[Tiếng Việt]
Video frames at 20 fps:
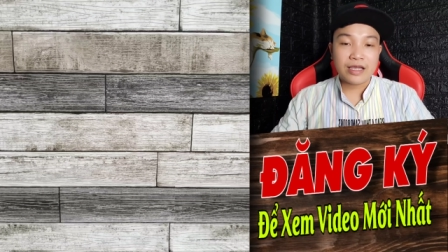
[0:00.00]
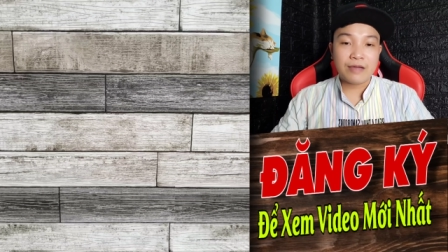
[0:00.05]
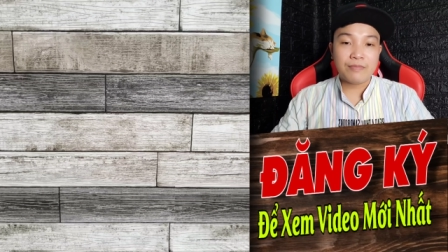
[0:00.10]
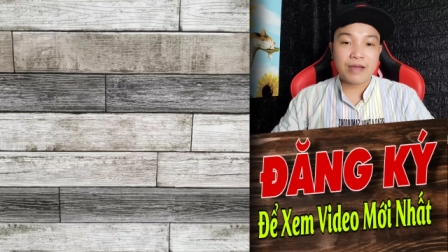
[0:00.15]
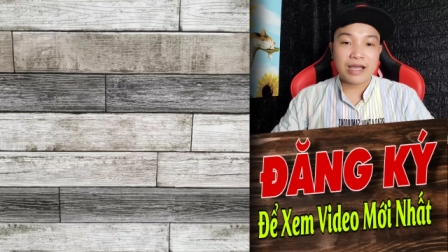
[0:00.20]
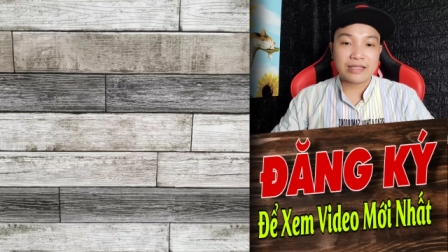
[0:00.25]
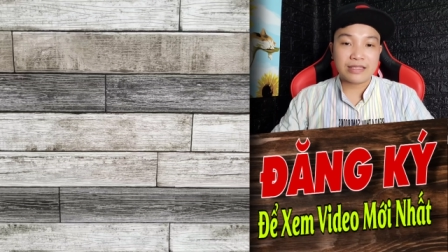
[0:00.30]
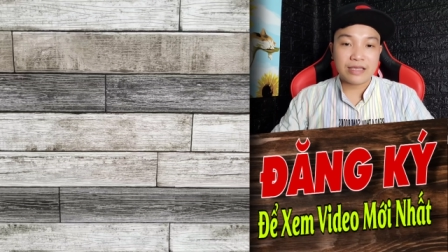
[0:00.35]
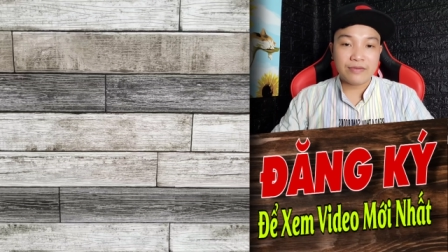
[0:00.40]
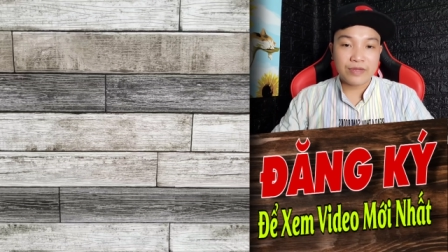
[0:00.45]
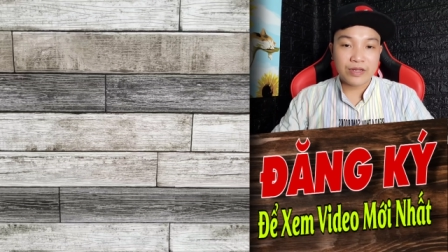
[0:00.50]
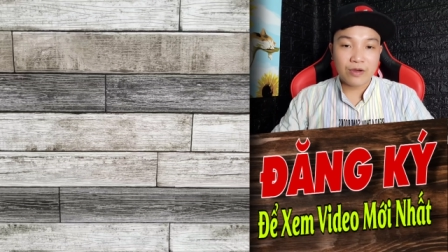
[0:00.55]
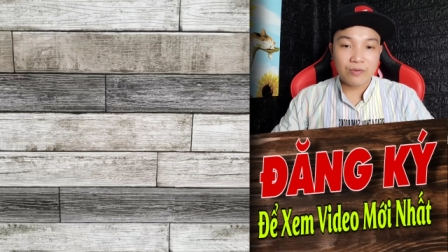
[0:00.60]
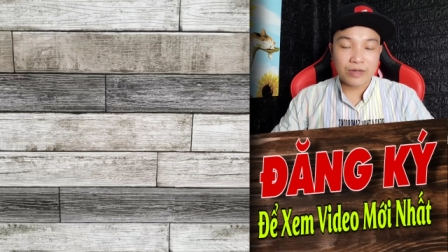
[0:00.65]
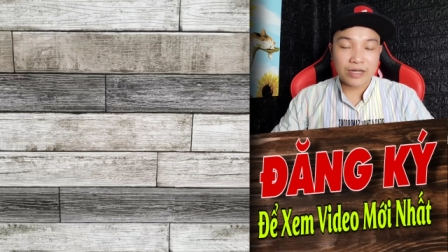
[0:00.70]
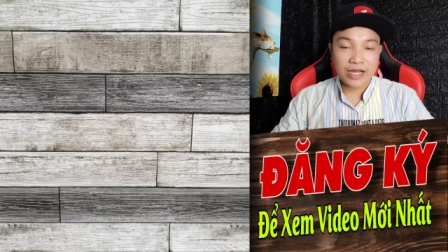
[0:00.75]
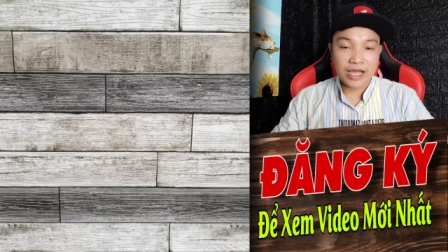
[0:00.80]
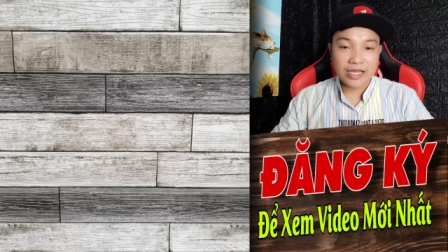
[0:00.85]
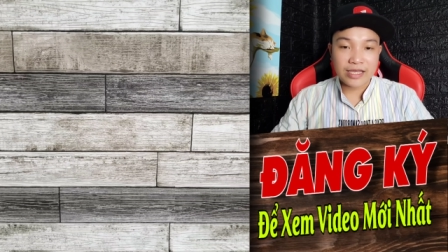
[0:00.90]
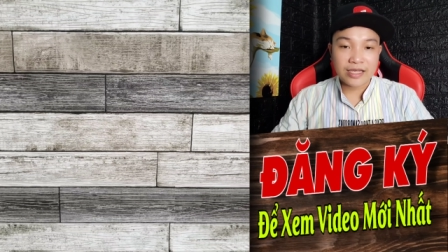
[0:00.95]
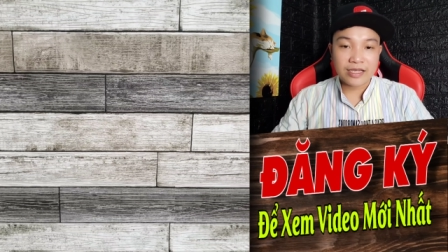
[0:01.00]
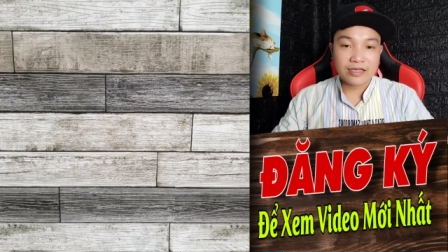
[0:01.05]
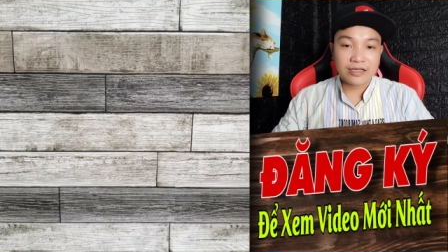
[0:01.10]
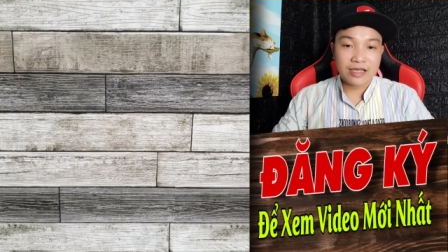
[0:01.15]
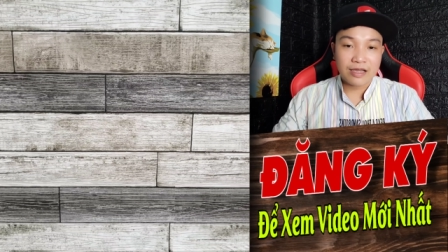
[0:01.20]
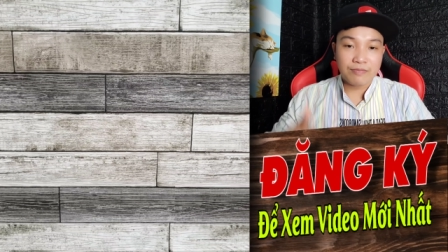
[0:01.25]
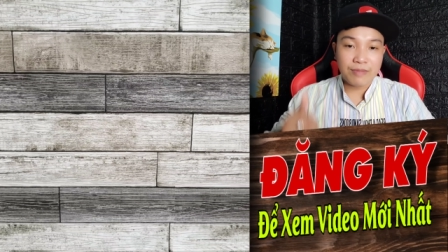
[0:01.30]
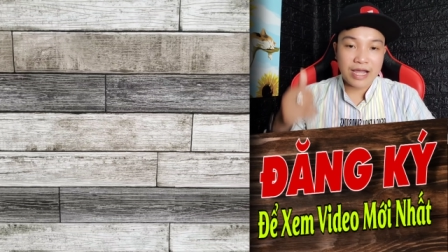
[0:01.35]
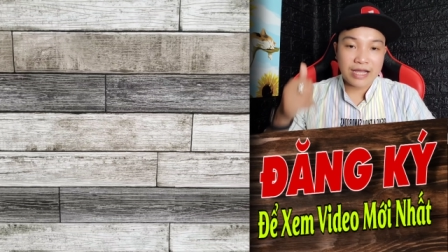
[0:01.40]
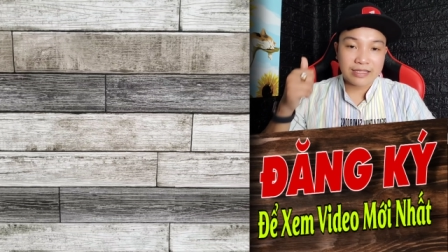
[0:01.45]
Các bạn thấy video mình hay
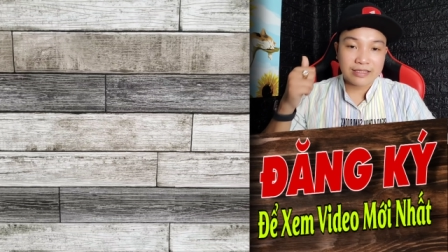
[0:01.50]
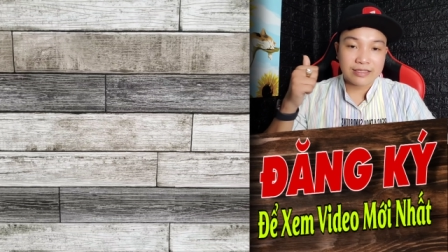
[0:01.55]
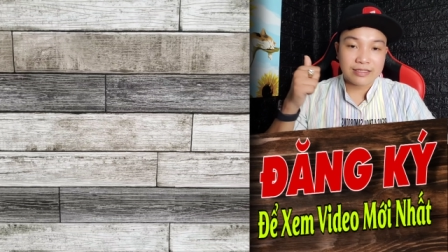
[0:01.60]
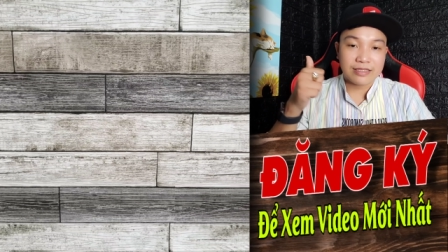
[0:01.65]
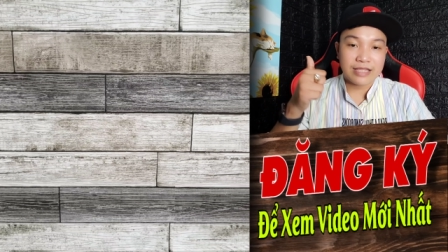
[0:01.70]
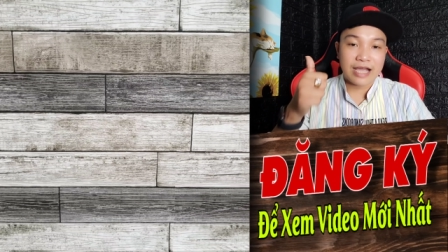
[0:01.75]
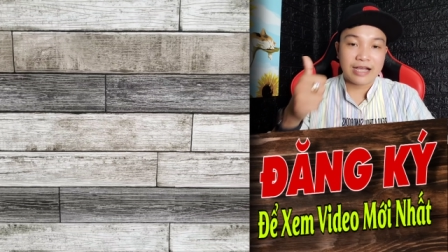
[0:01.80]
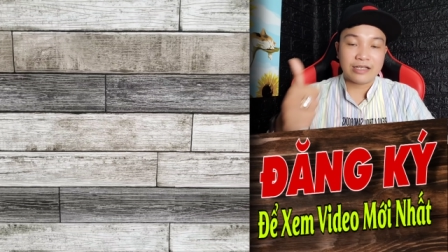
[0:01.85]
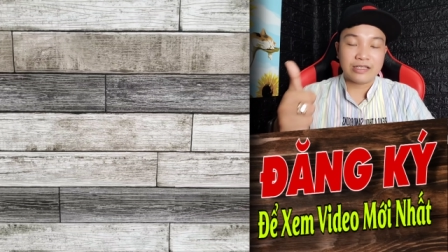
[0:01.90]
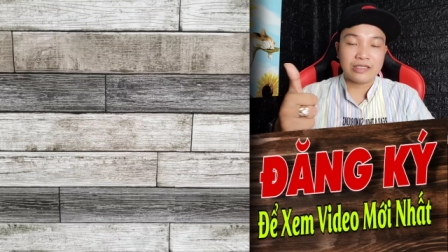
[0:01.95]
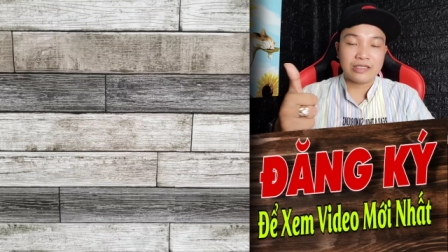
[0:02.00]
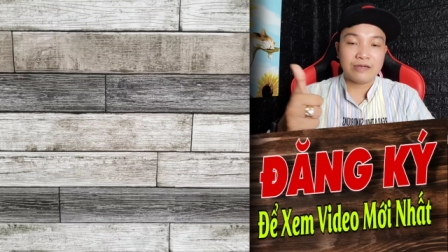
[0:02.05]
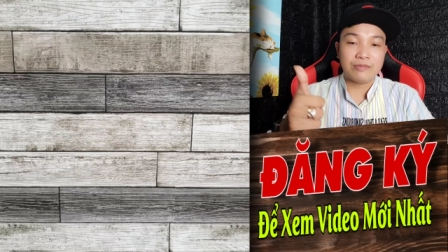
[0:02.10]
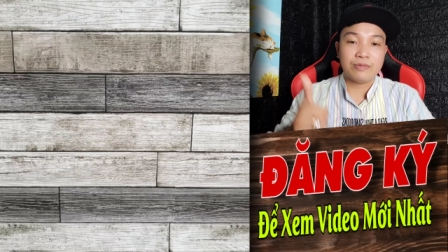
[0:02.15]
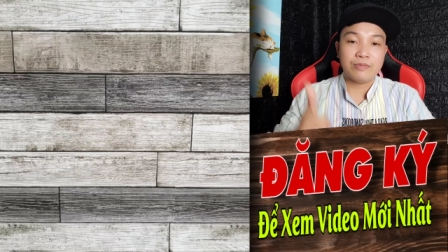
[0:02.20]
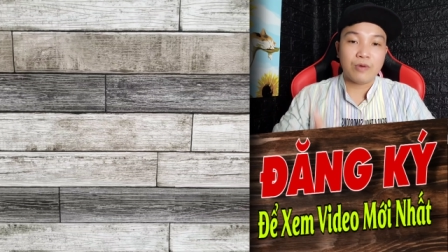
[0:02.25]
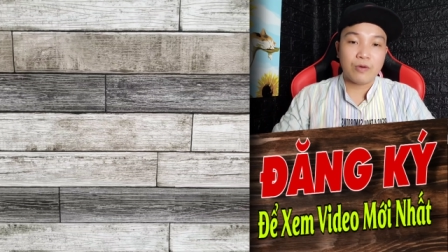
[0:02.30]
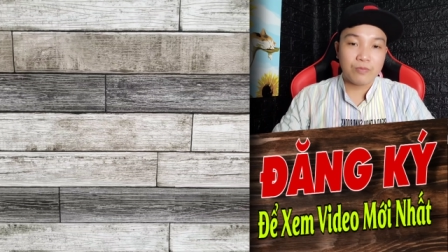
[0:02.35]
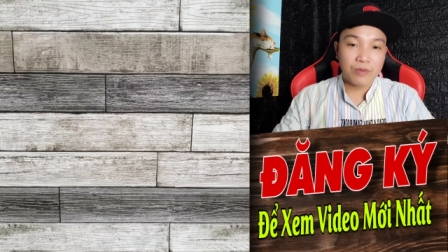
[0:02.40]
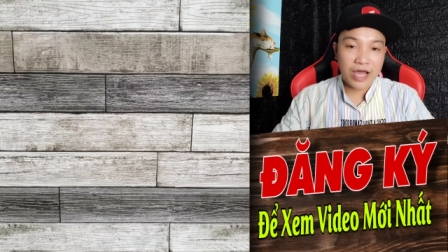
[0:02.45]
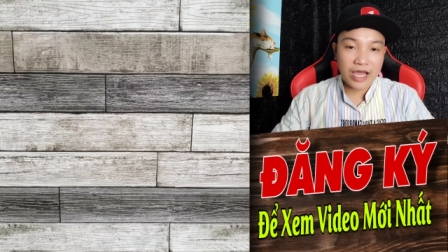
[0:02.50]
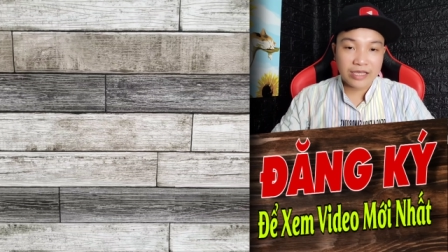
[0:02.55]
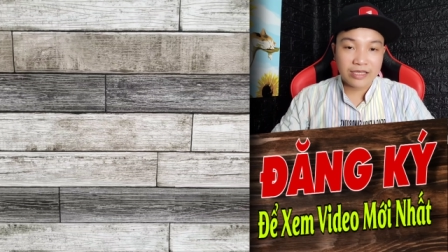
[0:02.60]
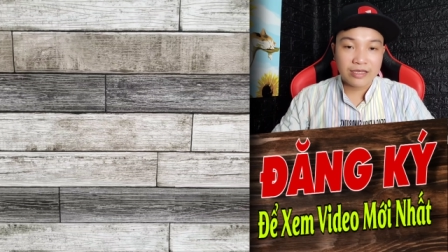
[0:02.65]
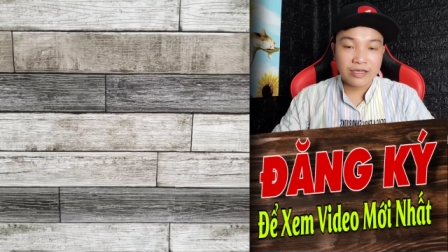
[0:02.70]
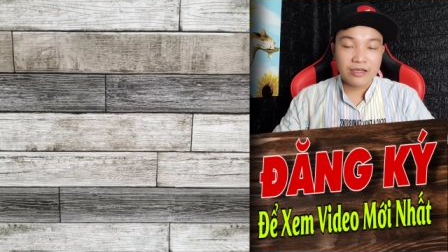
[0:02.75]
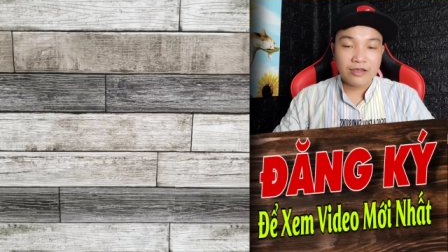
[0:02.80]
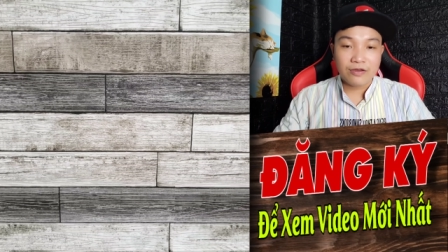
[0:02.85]
các bạn tặng cho mình một like,